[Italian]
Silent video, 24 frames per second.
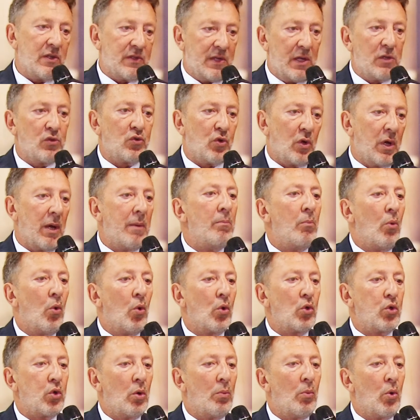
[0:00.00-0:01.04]
senso che è
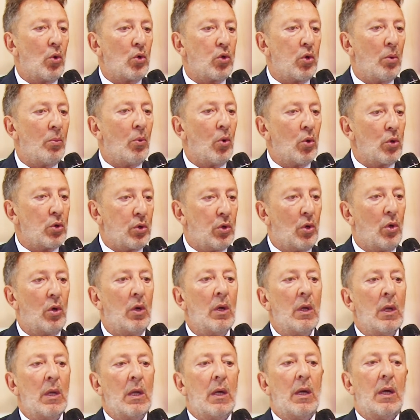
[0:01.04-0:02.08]
molto molto molto
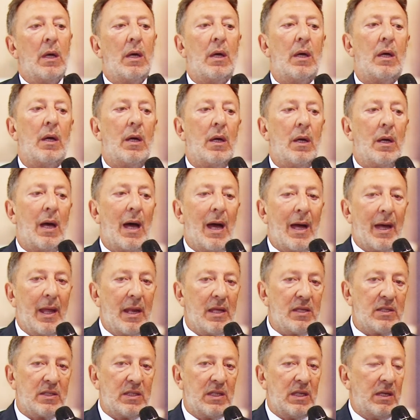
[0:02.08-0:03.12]
eh,
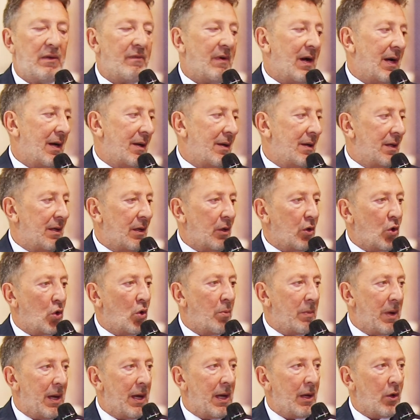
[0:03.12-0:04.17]
aggressiva eh,
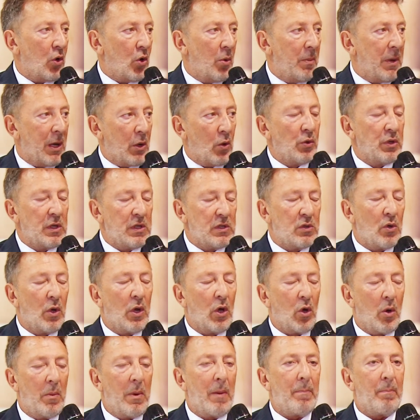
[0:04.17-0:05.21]
come, come
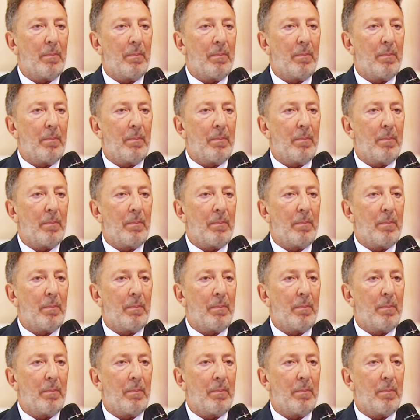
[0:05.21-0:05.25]
condizione, come